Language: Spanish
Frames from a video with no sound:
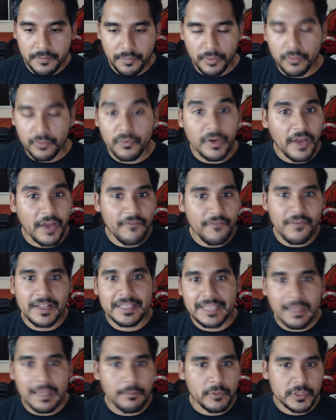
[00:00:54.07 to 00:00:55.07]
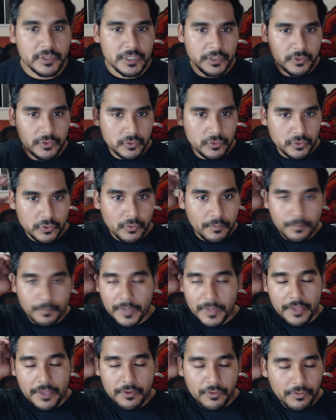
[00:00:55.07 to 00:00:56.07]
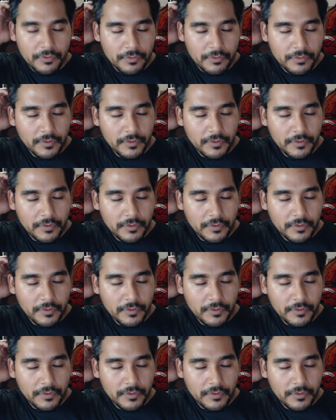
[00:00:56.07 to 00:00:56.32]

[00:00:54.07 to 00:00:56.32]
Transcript: pues nunca faltamos a sus cumpleaños.